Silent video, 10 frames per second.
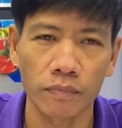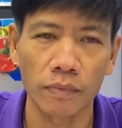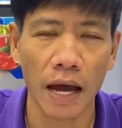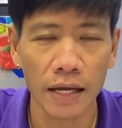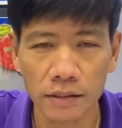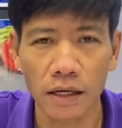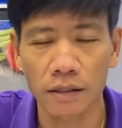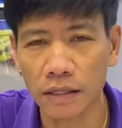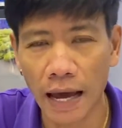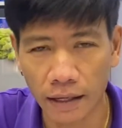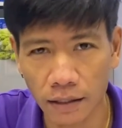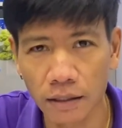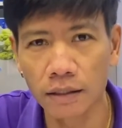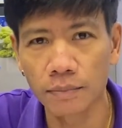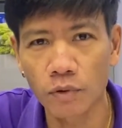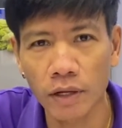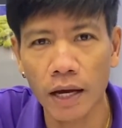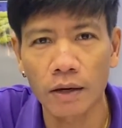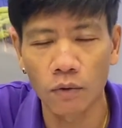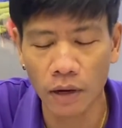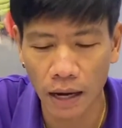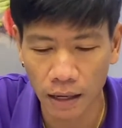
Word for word: ไนท์ถ่ายกลางคืนพวกนี้ลุก